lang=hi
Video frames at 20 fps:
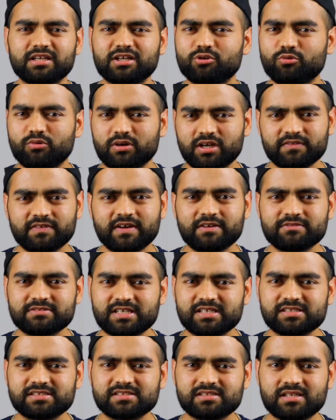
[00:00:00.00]
थिंक ट्वेंटी फाइव
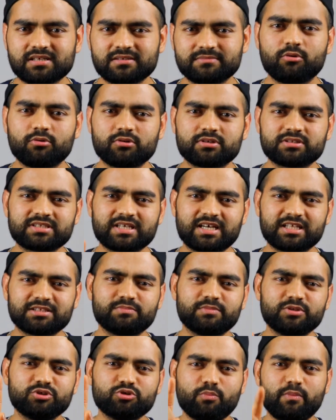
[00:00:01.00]
सेंट्स था और
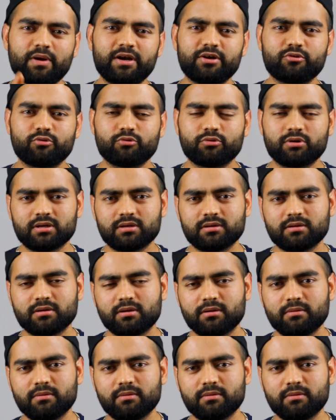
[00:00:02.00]
साथ में जो मेट्रो का